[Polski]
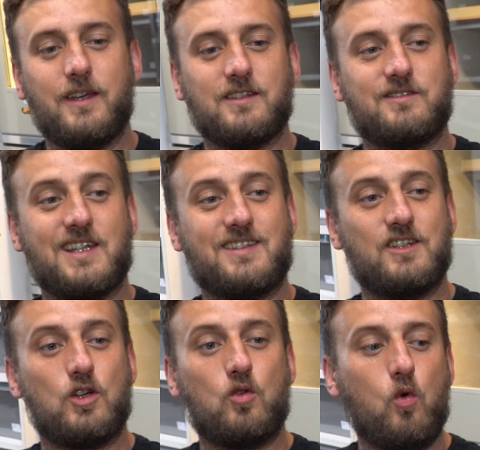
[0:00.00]
jest w
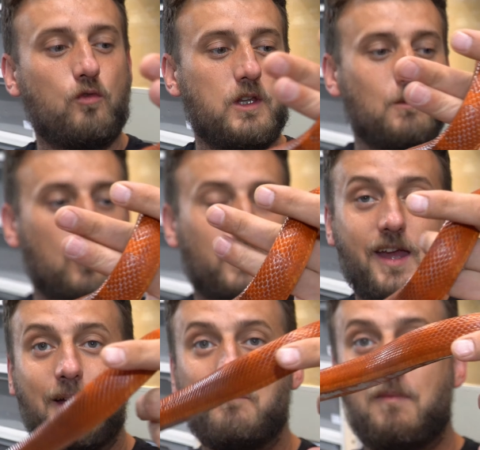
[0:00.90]
zasadzie głównym
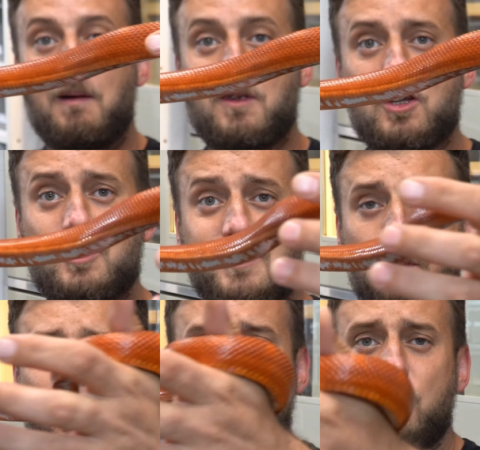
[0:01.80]
ogierem, mam jeszcze
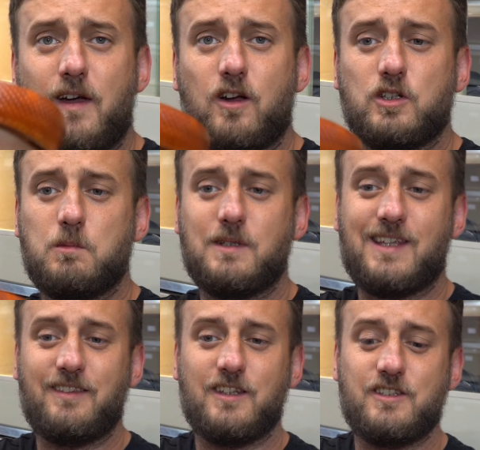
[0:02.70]
zapasowego, gdyby
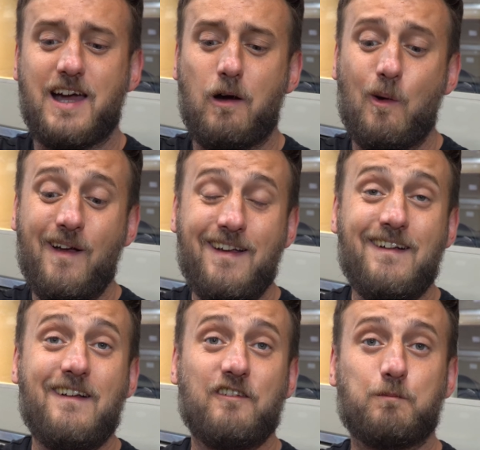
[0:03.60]
ten nie działał.
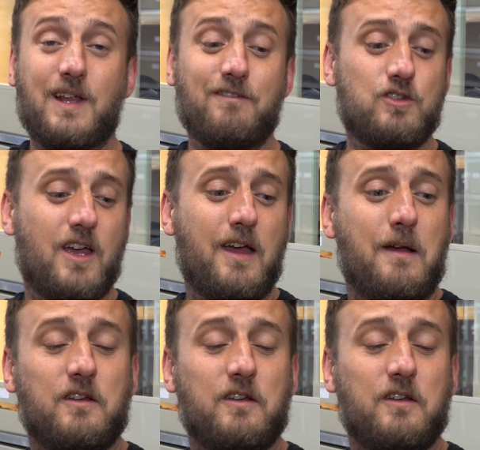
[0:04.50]
Wprawdzie